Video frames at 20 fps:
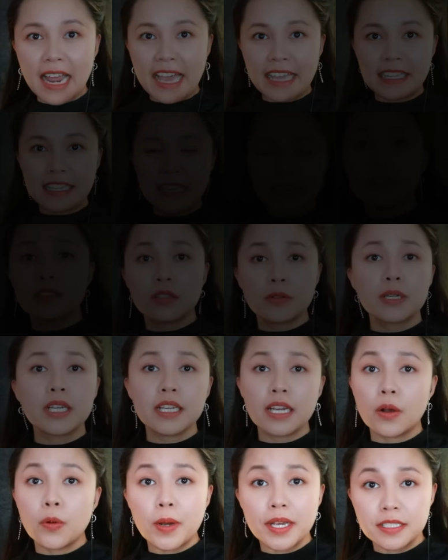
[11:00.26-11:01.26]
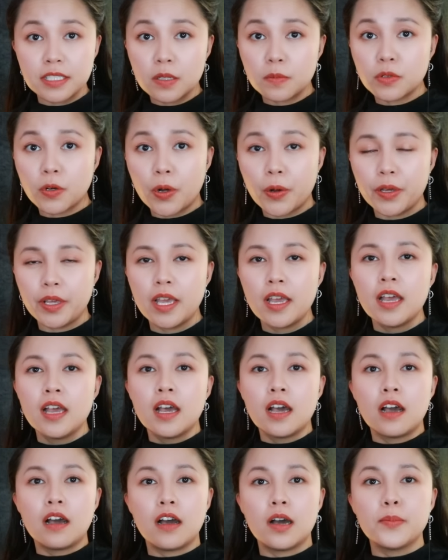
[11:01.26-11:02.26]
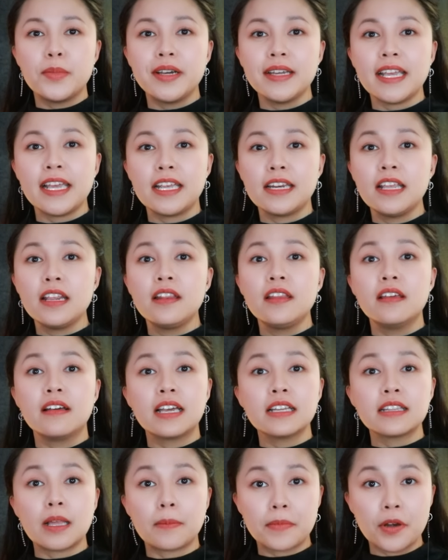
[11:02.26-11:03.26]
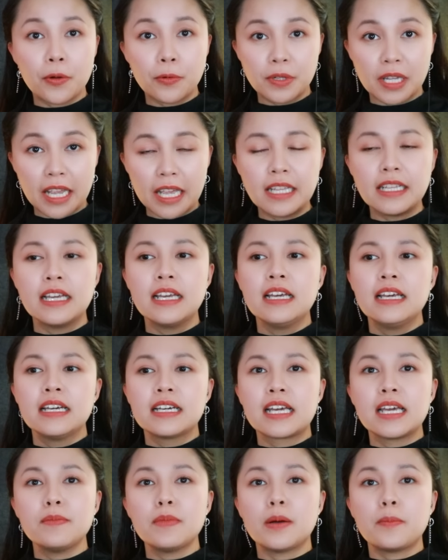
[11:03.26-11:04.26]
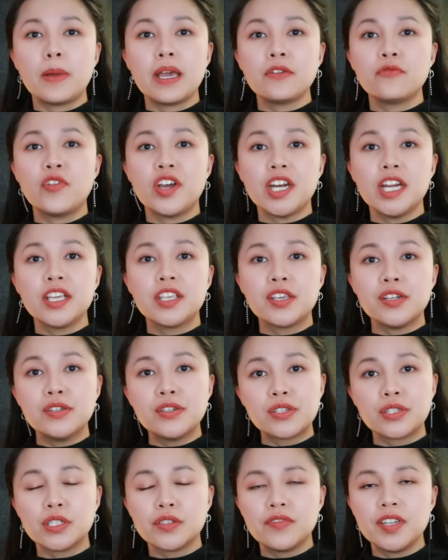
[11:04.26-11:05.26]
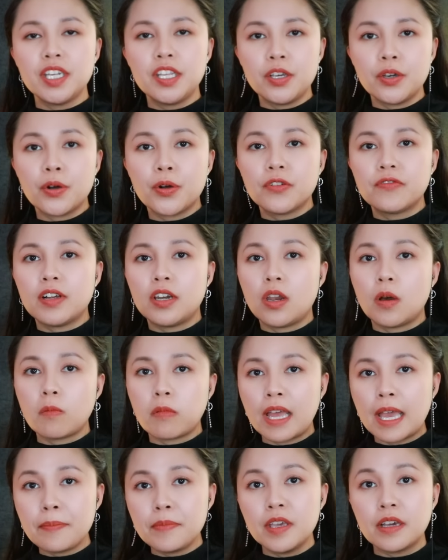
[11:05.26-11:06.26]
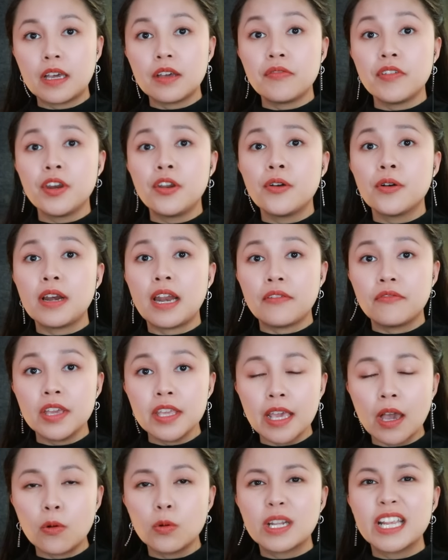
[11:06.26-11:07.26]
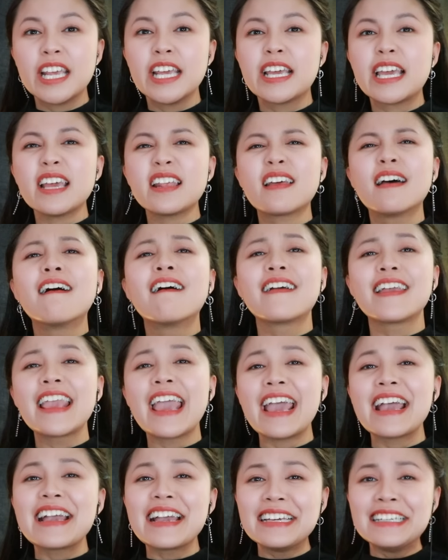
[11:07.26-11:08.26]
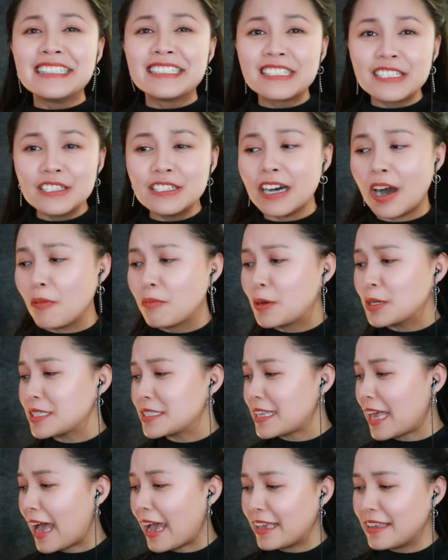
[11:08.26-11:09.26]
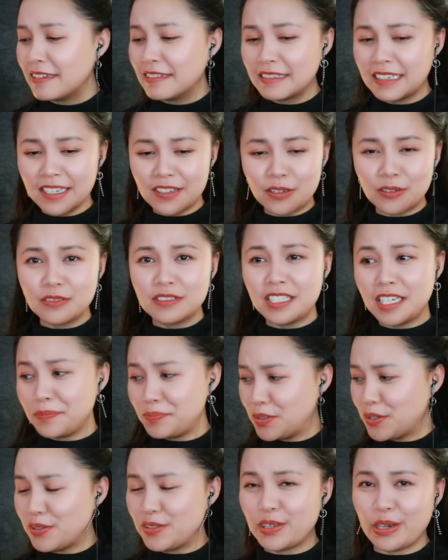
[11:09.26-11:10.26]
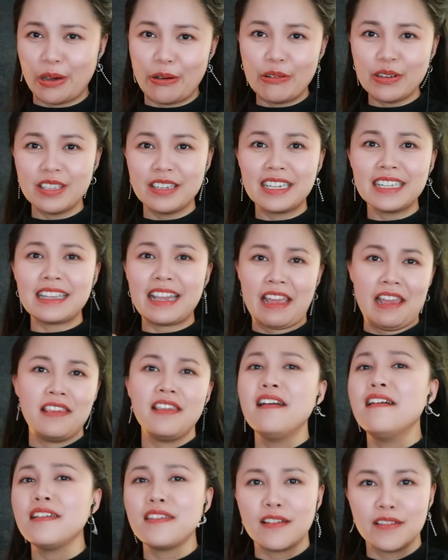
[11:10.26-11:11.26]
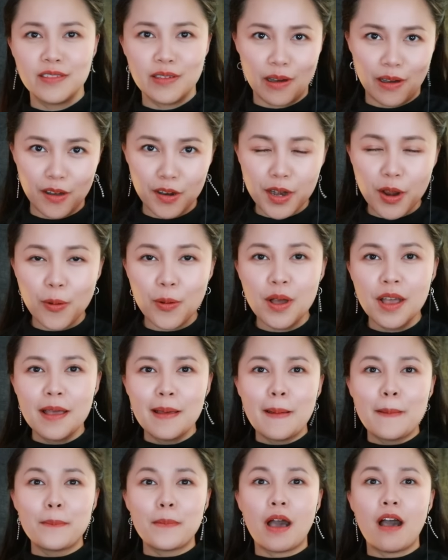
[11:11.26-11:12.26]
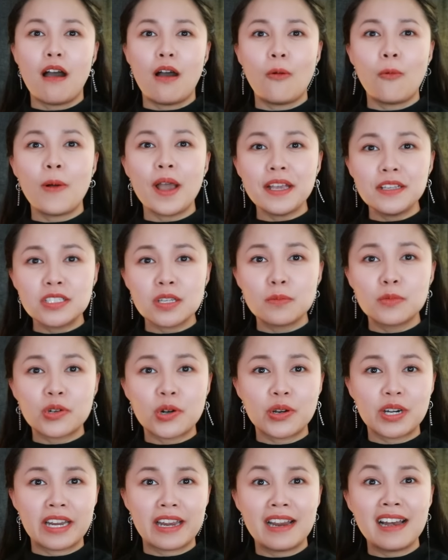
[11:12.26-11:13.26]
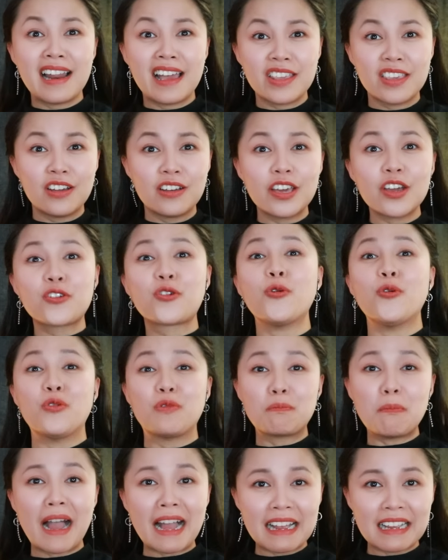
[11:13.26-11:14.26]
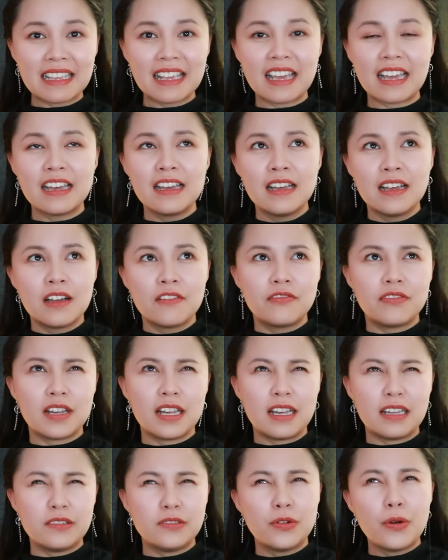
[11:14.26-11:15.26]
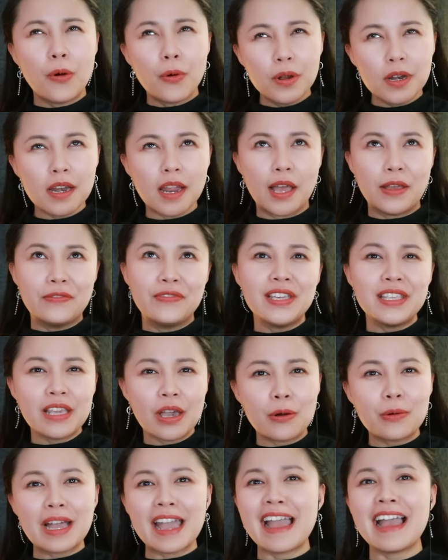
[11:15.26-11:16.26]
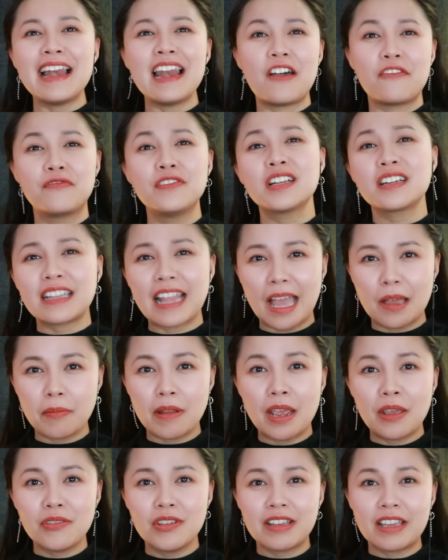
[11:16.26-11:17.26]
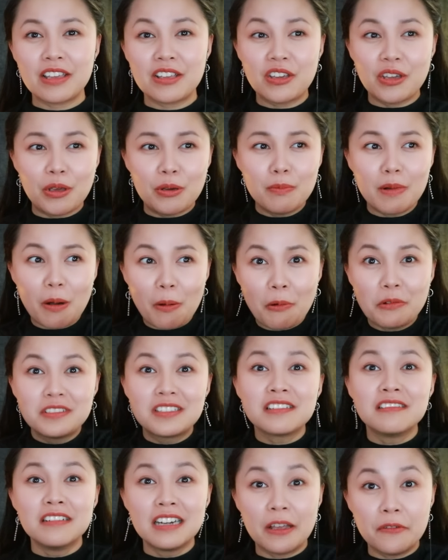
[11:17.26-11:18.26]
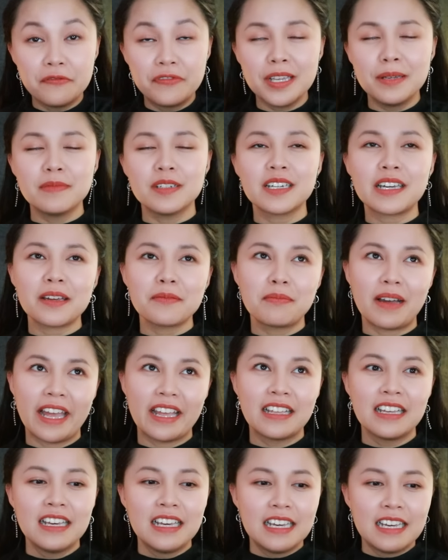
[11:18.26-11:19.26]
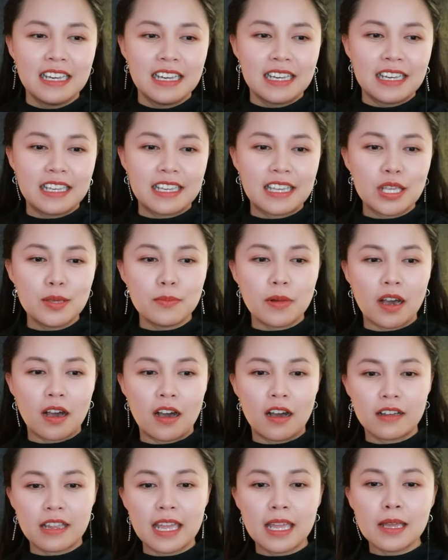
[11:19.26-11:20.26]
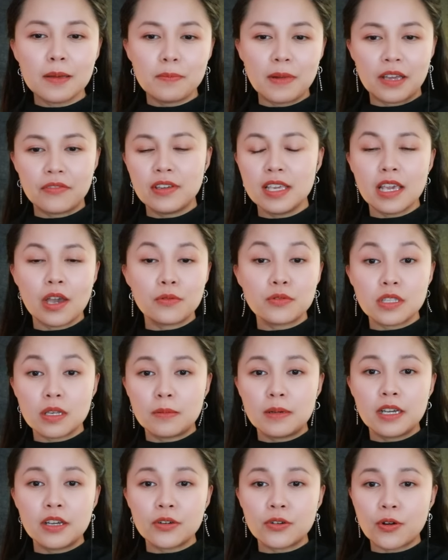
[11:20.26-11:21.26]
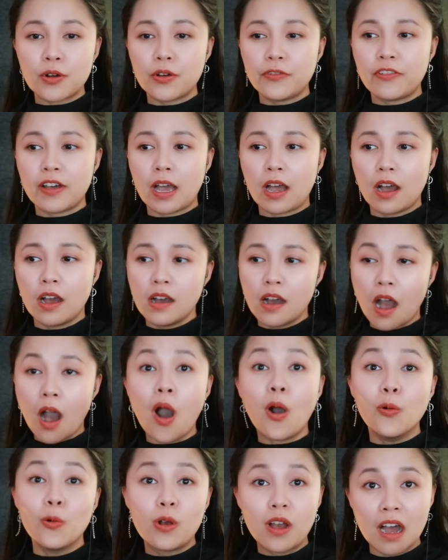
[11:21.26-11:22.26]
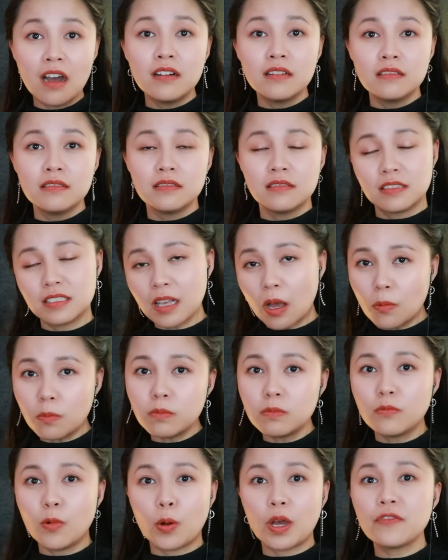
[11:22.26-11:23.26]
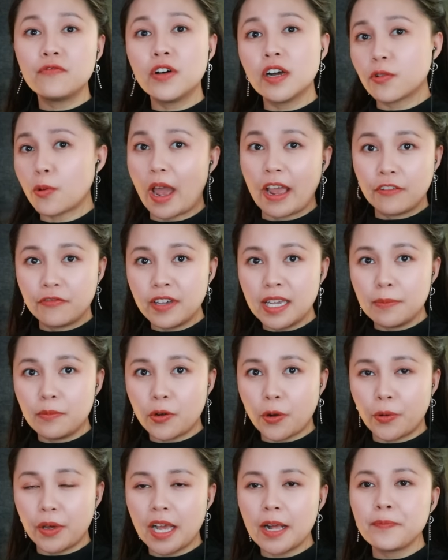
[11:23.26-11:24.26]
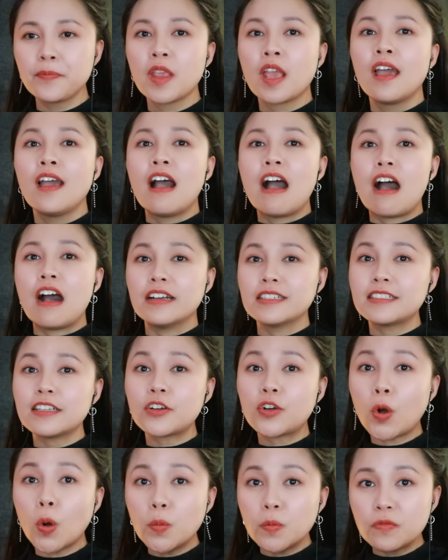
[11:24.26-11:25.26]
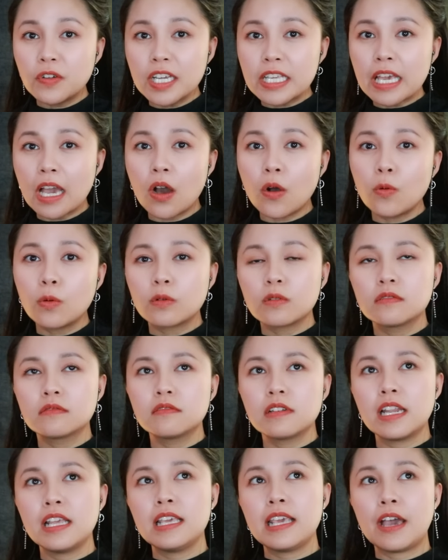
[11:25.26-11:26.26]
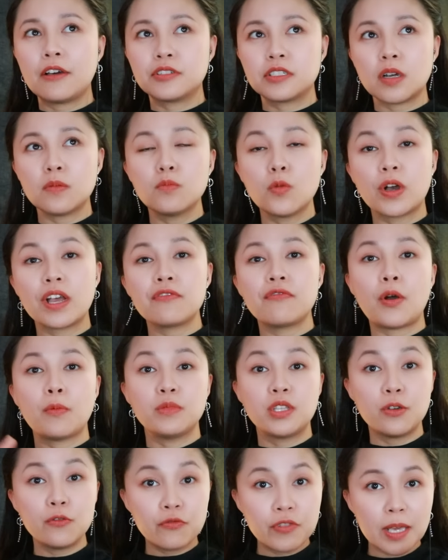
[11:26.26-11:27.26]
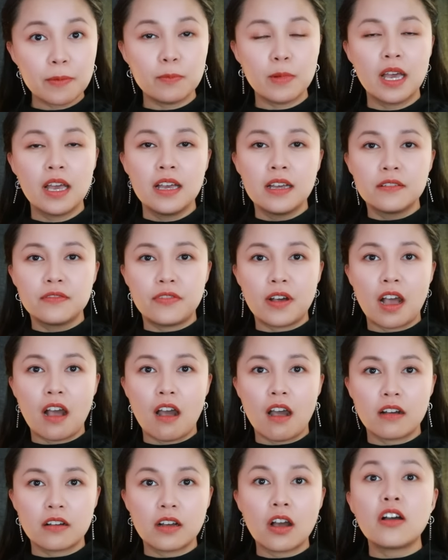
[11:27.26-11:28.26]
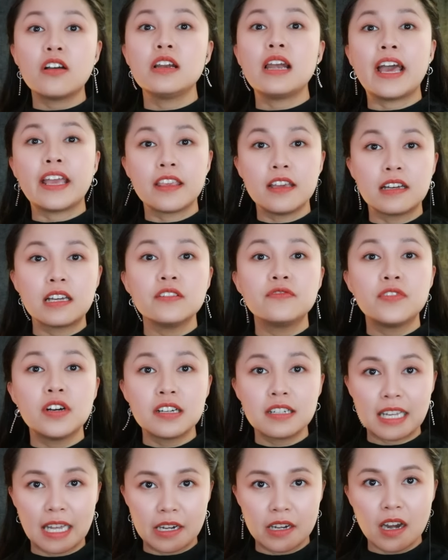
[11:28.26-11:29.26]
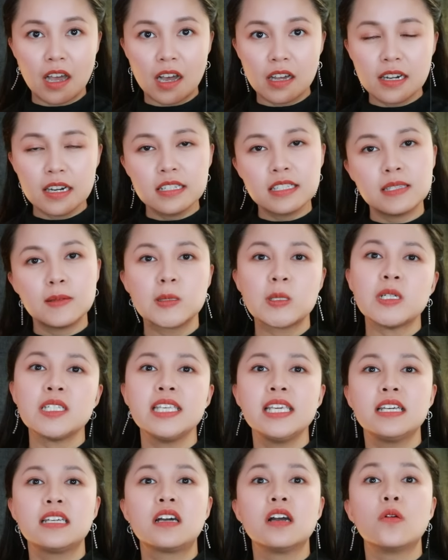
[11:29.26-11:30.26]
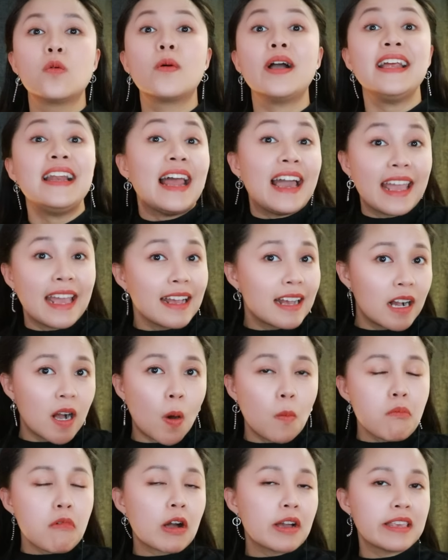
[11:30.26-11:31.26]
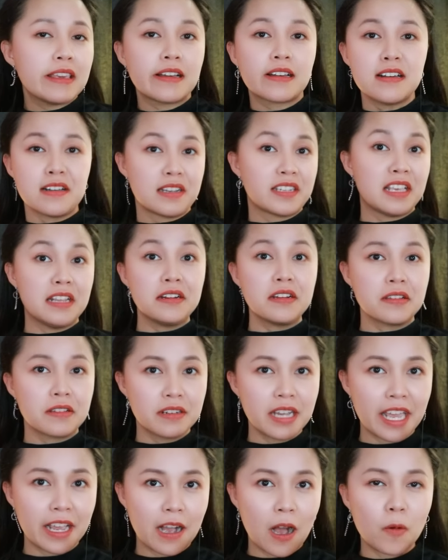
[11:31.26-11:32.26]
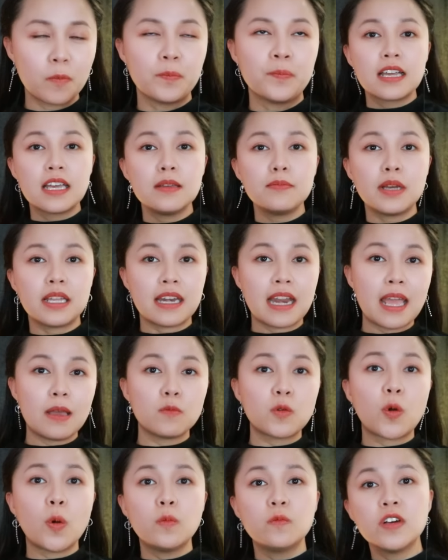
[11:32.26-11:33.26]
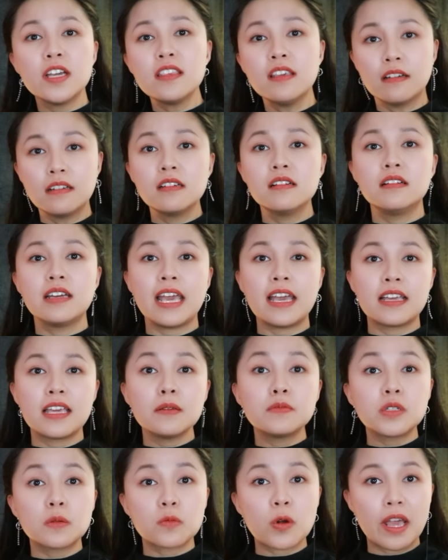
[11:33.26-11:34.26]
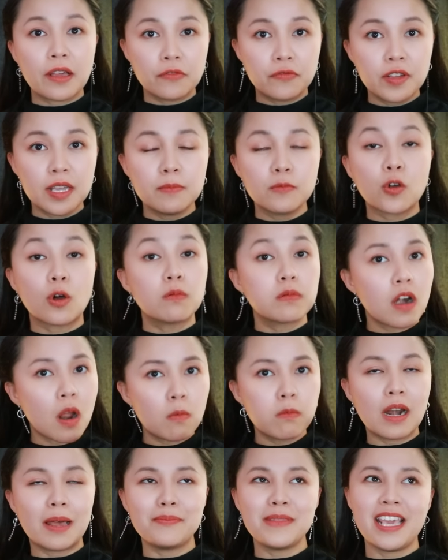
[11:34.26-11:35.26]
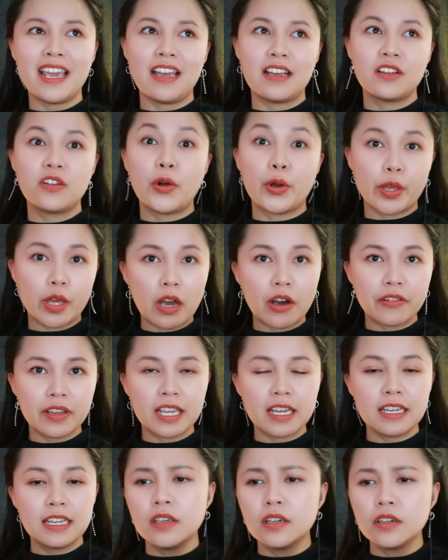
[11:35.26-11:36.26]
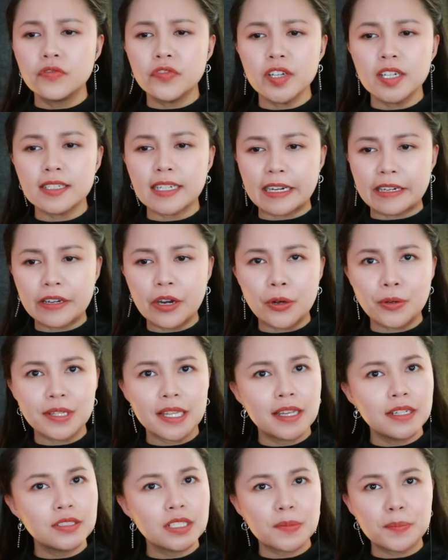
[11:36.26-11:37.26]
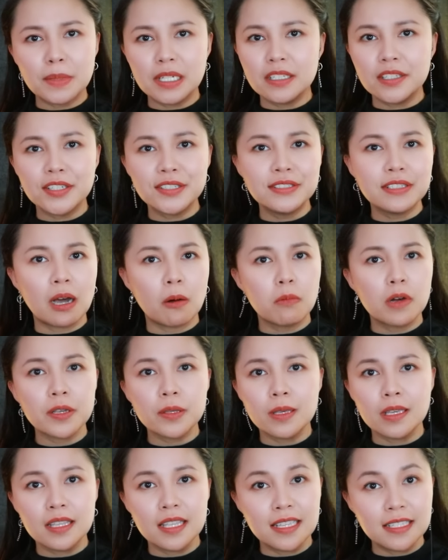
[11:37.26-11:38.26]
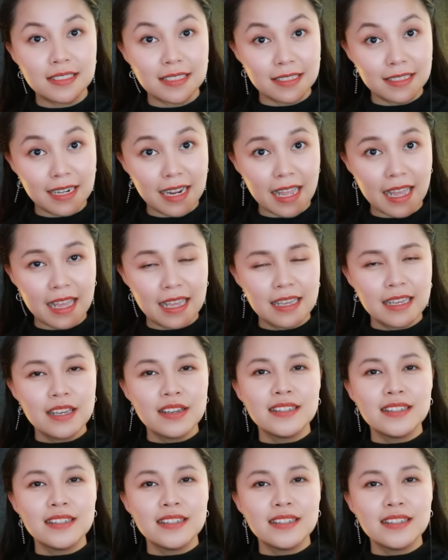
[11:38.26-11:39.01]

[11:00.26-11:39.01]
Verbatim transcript: lại sau khi đã quay xong rồi họ mới edit những cái tập đầu tiên khi mà mang về để chỉnh sửa video và lồng ghép những cái video lại với nhau thì cái thời gian ngày xưa không có xài những cái con chip nhỏ nhỏ những cái thẻ nhớ nhỏ nhỏ đâu mà họ quay xong rồi sẽ là những cái cuộn băng nha và nối lại với nhau khá là phức tạp theo như cái kiểu mà hồi xưa làm phim đó các bạn thì khi mà họ ghép lại với nhau xong hết rồi và hậu cần xong một cái phân đoạn phim rồi á họ sẽ cùng với nhau đi vào trong một cái phòng chiếu phim và họ coi lại những cái phân cảnh đó để xem có gì cần quay lại hay không, có gì cần chỉnh sửa hay không. Khi mà Nam cùng với những người ekip trong đoàn phim cũng đông lắm nha, ngồi coi á, những phân cảnh đầu tiên rất bình thường, không có chuyện gì xảy ra.